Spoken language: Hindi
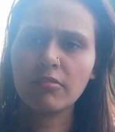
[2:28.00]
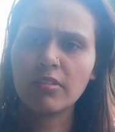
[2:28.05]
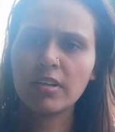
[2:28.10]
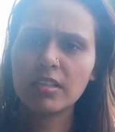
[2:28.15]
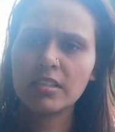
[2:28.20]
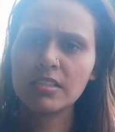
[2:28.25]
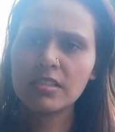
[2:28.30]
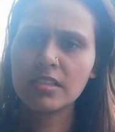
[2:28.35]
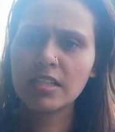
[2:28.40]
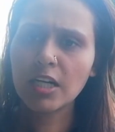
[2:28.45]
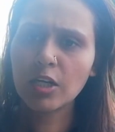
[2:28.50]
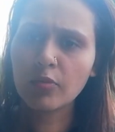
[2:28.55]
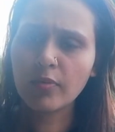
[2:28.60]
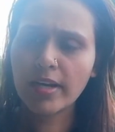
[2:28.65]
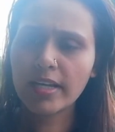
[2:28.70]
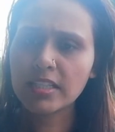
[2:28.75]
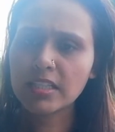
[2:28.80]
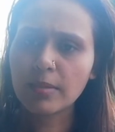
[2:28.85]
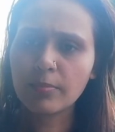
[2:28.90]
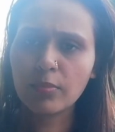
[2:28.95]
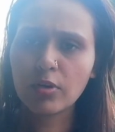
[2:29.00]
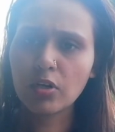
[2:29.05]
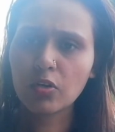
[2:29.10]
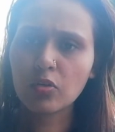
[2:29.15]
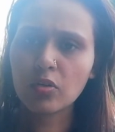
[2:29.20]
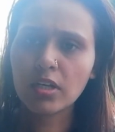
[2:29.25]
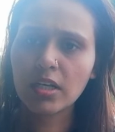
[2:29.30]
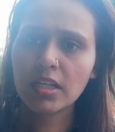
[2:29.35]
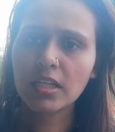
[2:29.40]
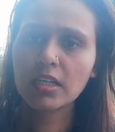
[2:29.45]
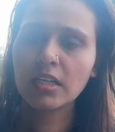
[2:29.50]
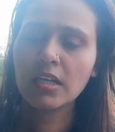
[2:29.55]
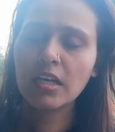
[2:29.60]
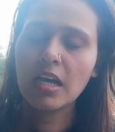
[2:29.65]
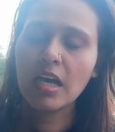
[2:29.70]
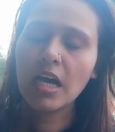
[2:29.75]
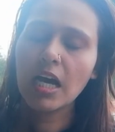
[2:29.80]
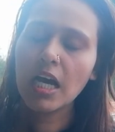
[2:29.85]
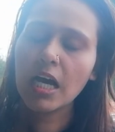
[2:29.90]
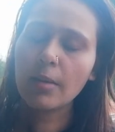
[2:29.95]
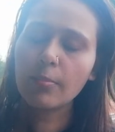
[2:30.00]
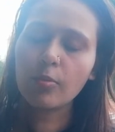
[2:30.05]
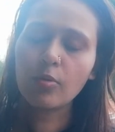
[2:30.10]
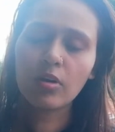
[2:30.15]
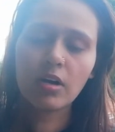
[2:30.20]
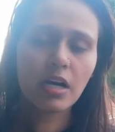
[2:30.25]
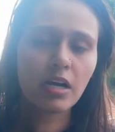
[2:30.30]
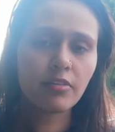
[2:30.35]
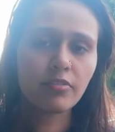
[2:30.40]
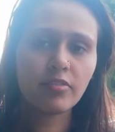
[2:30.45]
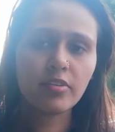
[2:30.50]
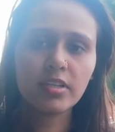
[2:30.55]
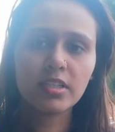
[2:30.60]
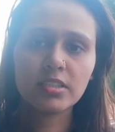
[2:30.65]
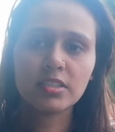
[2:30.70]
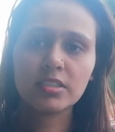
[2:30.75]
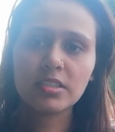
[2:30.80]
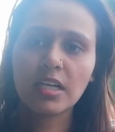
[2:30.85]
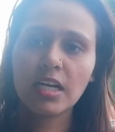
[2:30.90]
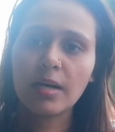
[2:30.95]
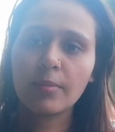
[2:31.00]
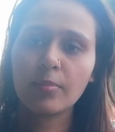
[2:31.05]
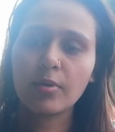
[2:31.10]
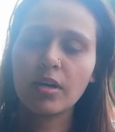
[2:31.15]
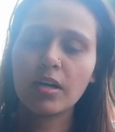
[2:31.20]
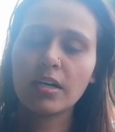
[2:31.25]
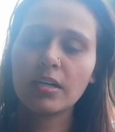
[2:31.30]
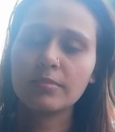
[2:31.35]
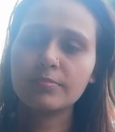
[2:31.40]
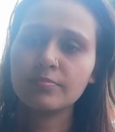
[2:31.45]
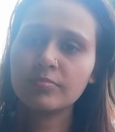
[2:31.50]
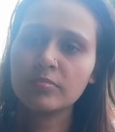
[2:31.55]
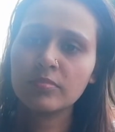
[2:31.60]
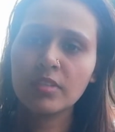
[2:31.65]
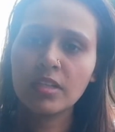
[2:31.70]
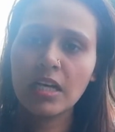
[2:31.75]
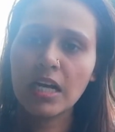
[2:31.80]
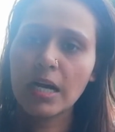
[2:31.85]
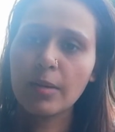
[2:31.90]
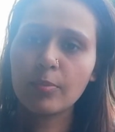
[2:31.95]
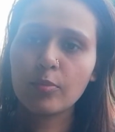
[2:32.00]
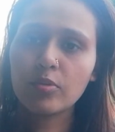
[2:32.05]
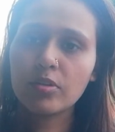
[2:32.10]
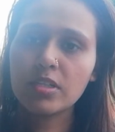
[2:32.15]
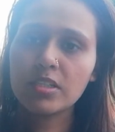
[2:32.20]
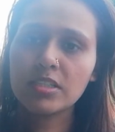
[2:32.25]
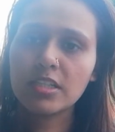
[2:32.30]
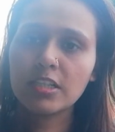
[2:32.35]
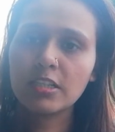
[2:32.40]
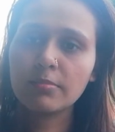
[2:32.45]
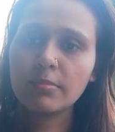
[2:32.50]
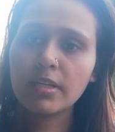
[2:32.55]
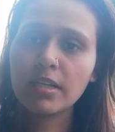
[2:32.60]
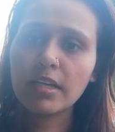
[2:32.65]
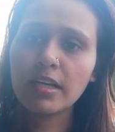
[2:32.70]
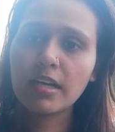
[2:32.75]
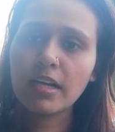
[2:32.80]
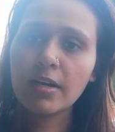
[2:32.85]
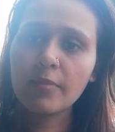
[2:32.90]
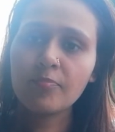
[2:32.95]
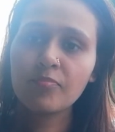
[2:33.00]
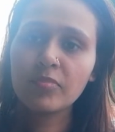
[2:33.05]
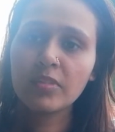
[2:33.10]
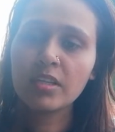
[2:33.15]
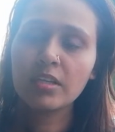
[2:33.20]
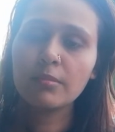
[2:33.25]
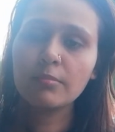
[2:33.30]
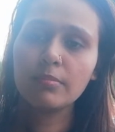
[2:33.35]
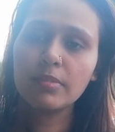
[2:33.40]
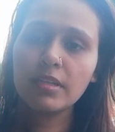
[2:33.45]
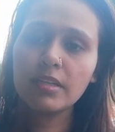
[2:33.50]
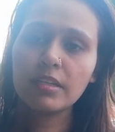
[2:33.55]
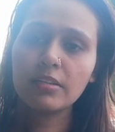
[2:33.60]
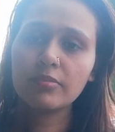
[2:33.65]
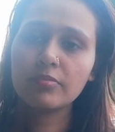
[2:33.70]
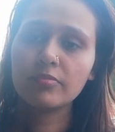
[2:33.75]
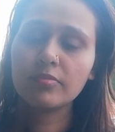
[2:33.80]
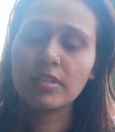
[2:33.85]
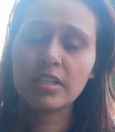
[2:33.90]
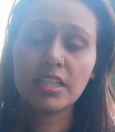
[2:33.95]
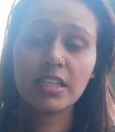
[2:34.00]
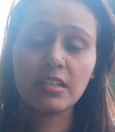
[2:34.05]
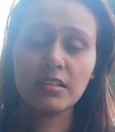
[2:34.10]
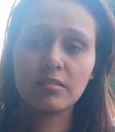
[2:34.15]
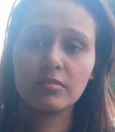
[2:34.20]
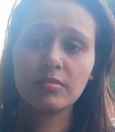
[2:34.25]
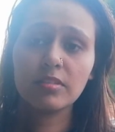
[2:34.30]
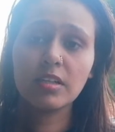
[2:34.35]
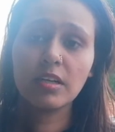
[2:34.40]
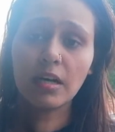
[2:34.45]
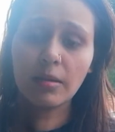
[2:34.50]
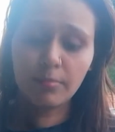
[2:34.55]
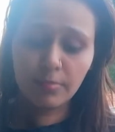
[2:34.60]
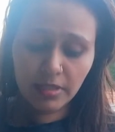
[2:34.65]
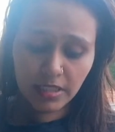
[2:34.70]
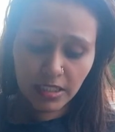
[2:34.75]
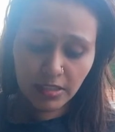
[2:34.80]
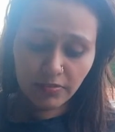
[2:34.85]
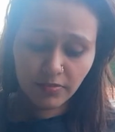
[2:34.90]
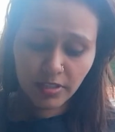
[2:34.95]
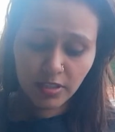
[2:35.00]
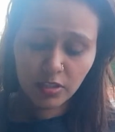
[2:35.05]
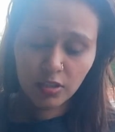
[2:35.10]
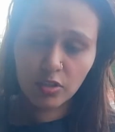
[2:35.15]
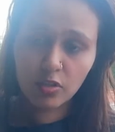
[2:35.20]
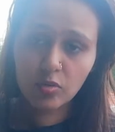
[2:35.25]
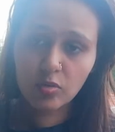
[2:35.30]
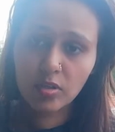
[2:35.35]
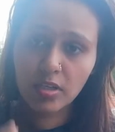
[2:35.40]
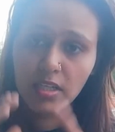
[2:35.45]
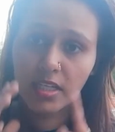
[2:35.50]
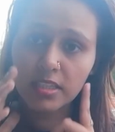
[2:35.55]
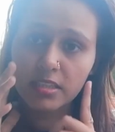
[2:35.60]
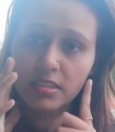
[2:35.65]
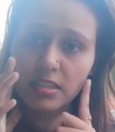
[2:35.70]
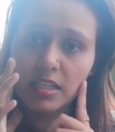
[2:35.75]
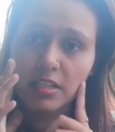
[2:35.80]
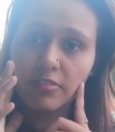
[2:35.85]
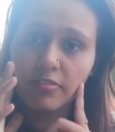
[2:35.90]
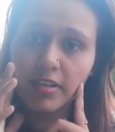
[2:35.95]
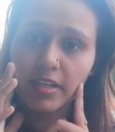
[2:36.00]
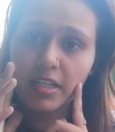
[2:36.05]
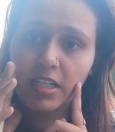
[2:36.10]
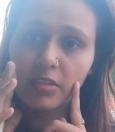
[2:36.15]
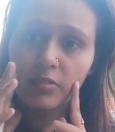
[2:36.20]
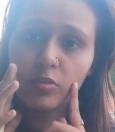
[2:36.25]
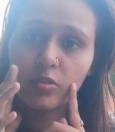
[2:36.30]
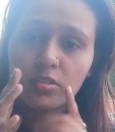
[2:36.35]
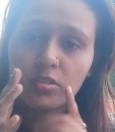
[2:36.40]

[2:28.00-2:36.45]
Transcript: वंस या ट्वाइस आप करोगे ना आपको काफ़ी अच्छा आपका आपको रिजल्ट मिलेगा बिलीव इन आप बिलीव नहीं करोगे ये इतना इफ़ेक्टिव